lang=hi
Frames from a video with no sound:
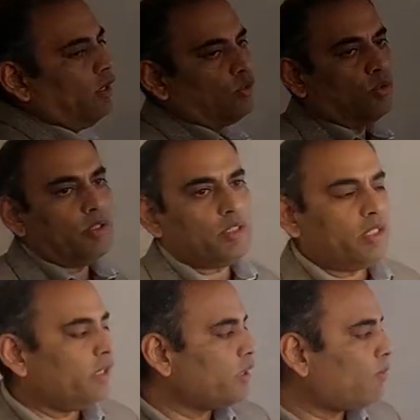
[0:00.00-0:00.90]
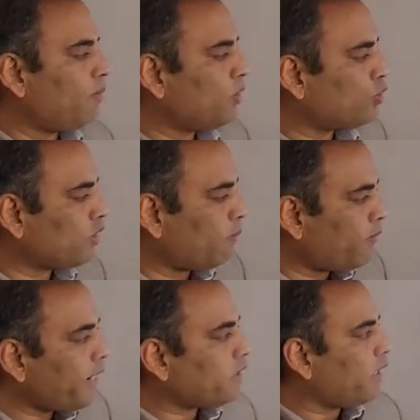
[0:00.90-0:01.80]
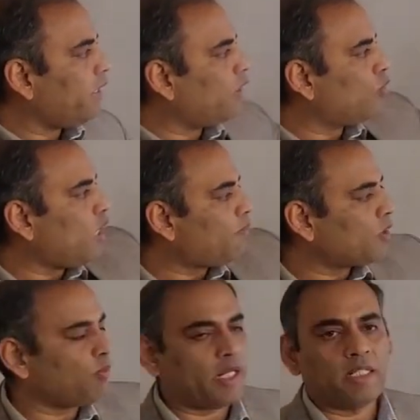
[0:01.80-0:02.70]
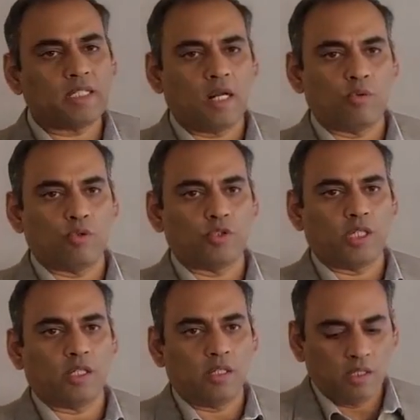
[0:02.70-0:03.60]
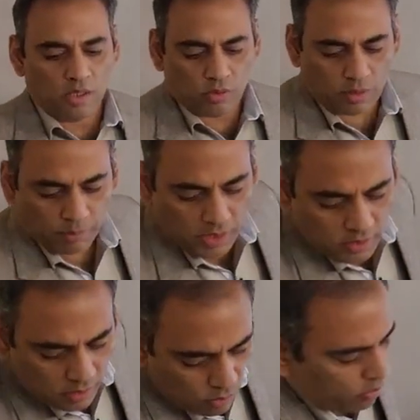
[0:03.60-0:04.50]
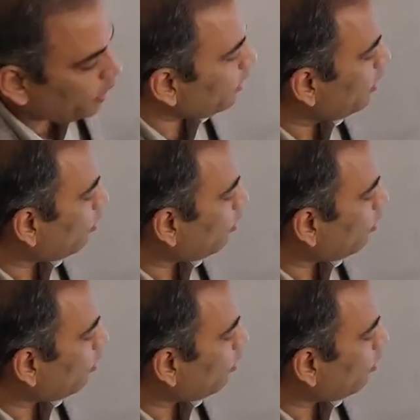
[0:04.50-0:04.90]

तो इसलिए जब हम इसको सब्ट्रैक्ट करेंगे तो ये आपस में कैंसल आउट हो जाएंगे तो जब कैंसल होंगे